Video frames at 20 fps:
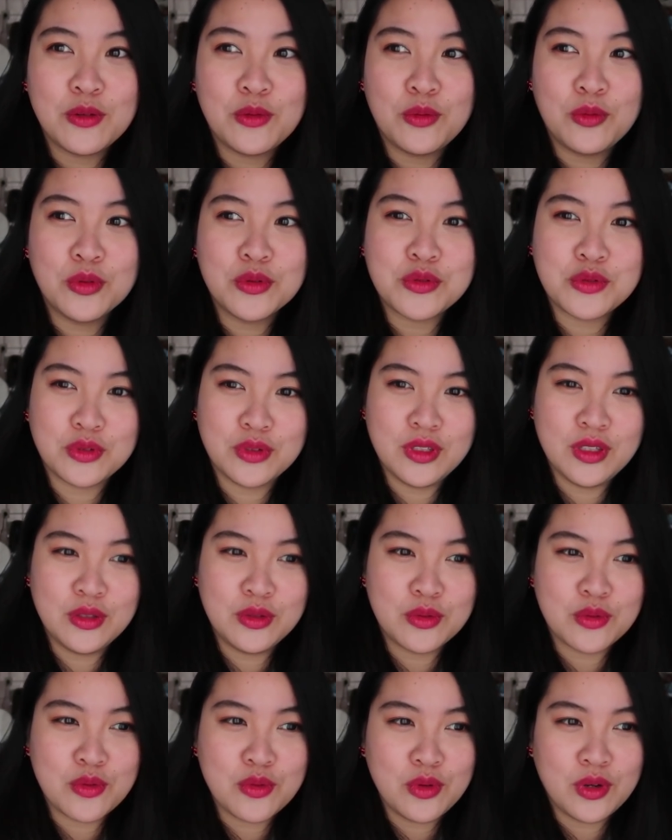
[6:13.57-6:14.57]
我觉得，
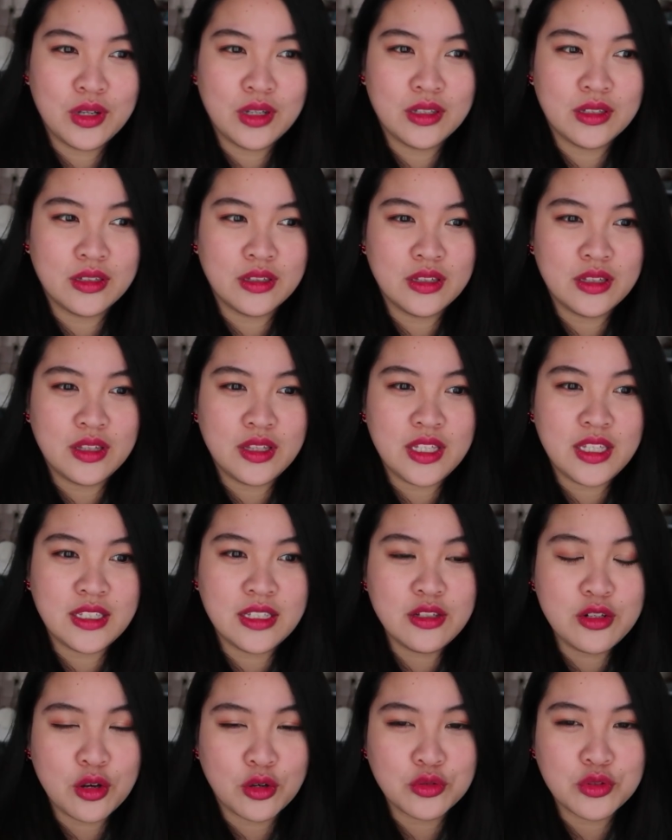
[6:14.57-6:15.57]
如果你
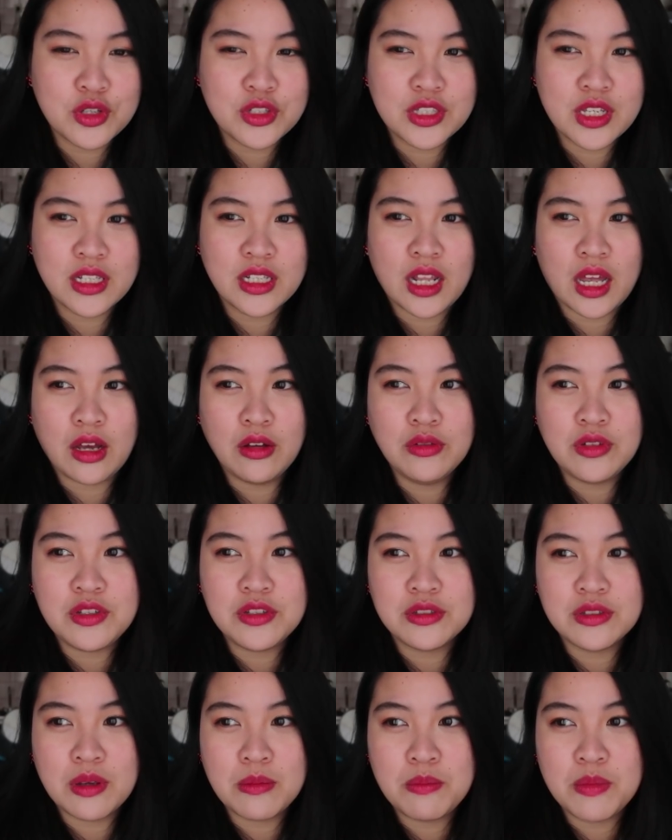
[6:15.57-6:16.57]
是留学生，然后你
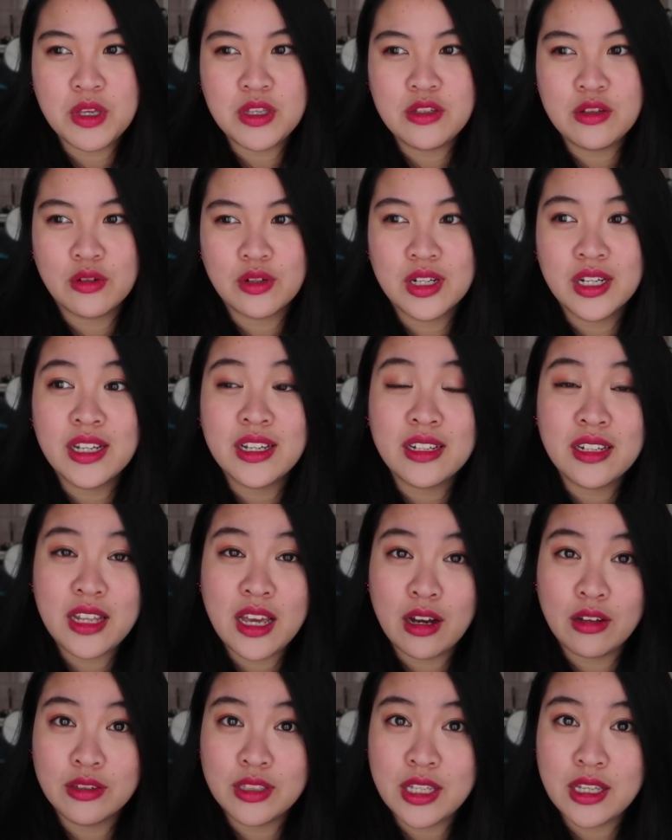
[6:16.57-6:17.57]
身边有可以
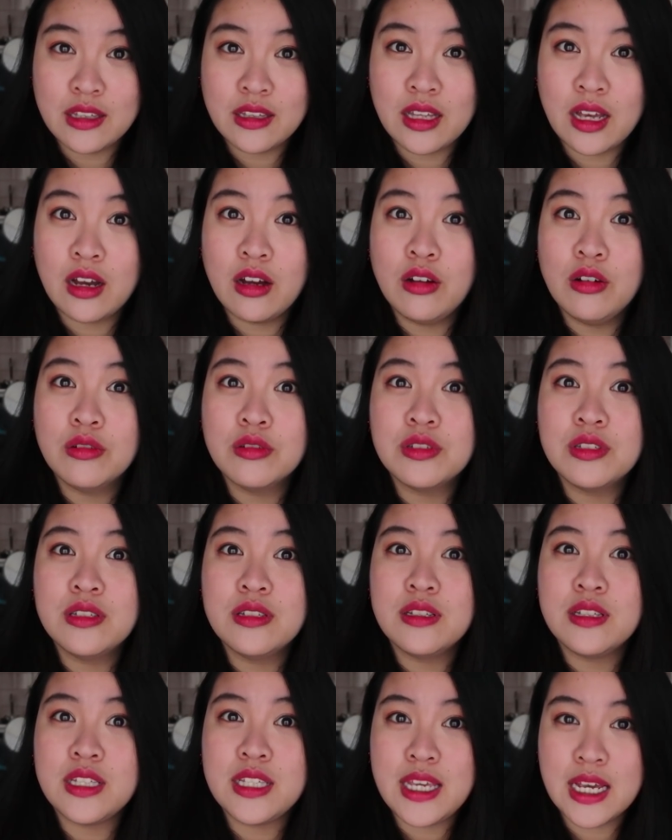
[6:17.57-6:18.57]
聊天，然后
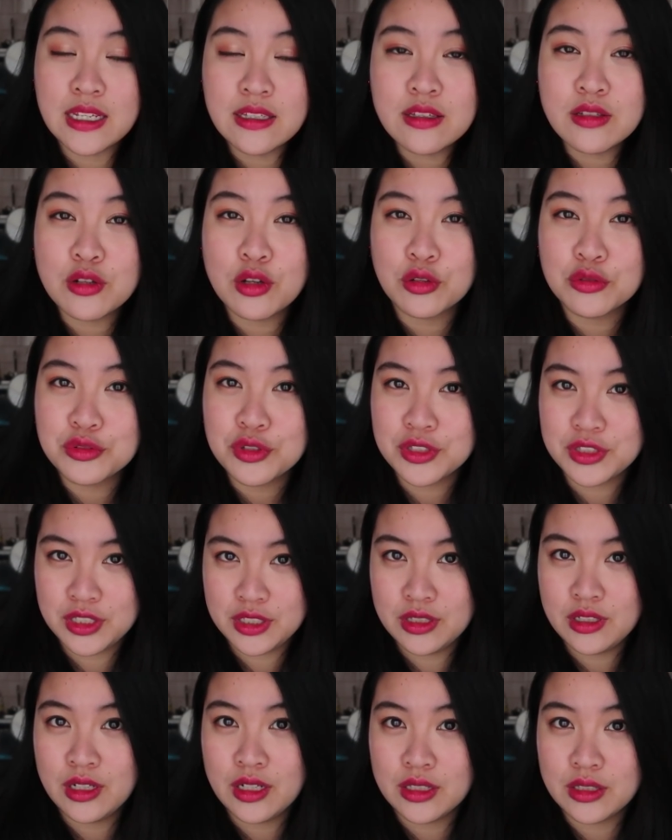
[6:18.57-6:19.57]
是一样是留学
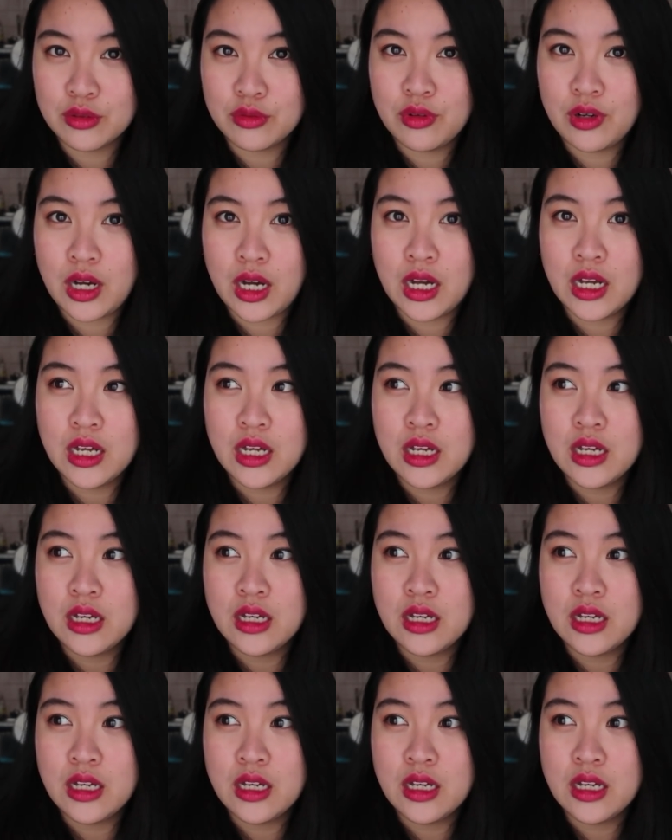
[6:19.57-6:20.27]
生的人的话，